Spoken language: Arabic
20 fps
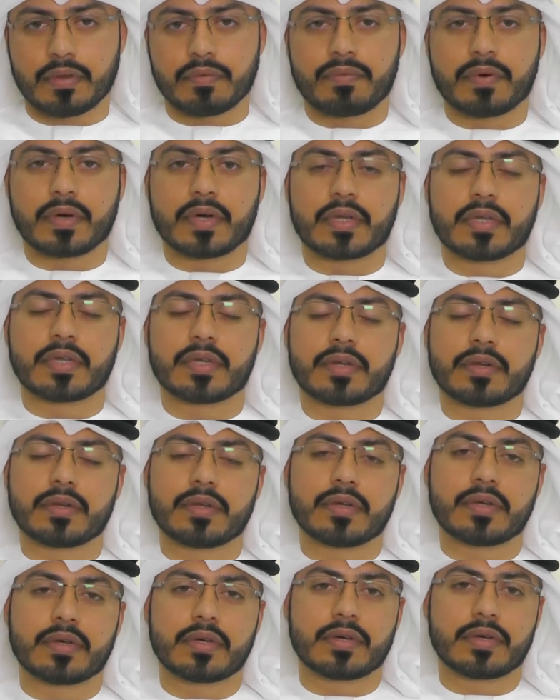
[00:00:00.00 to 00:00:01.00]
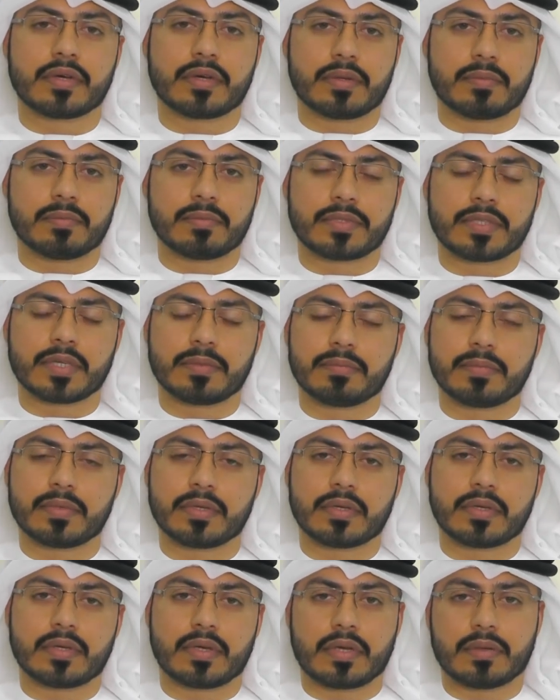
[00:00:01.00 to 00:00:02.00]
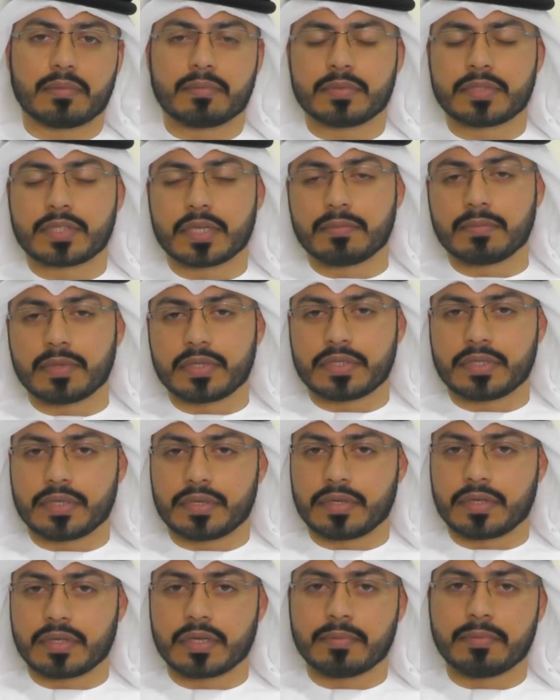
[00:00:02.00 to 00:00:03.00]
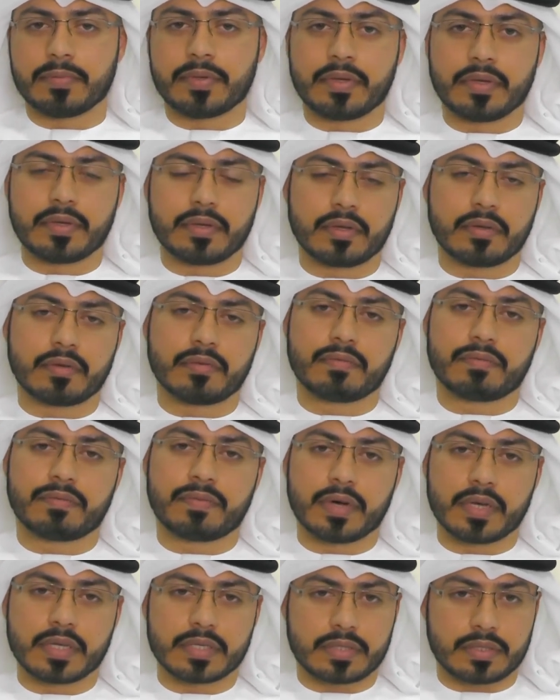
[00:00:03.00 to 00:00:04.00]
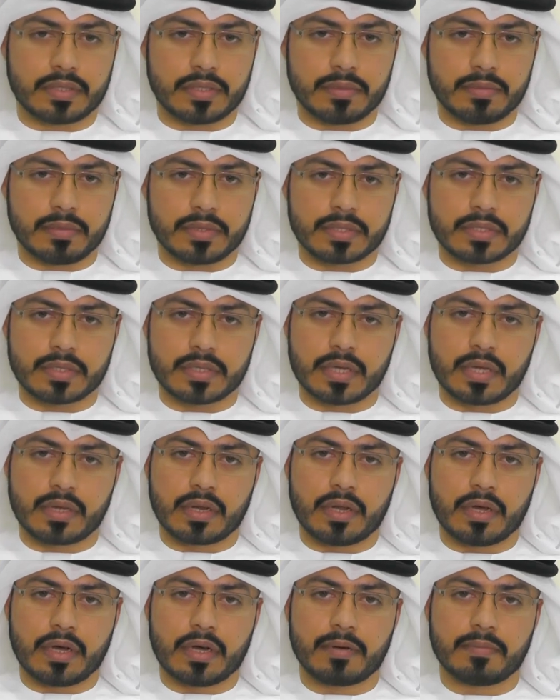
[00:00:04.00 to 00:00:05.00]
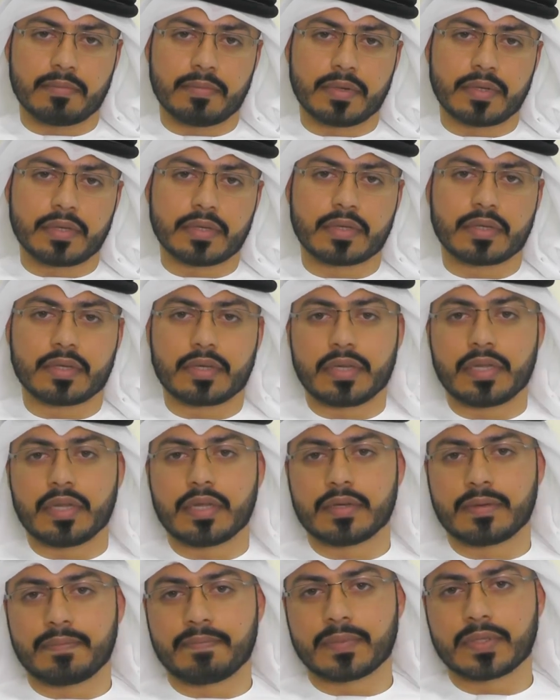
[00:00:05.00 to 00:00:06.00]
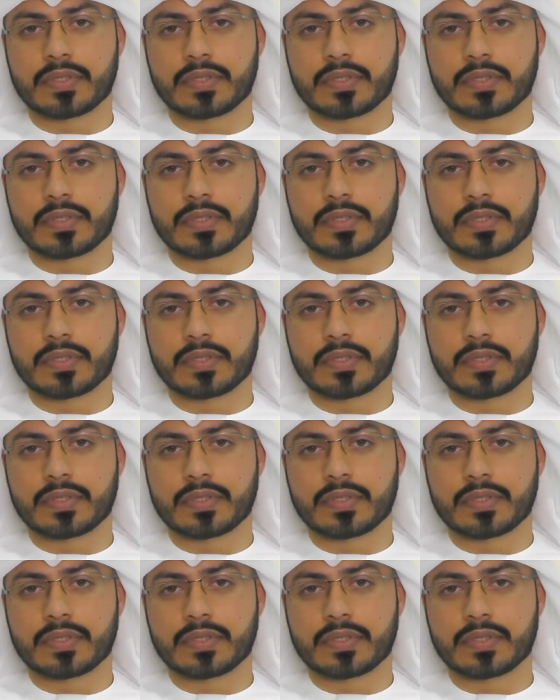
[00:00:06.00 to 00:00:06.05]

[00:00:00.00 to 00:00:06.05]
فغيرنا مسمى مسمى الشركة من فاستين للصيانة العامة إلى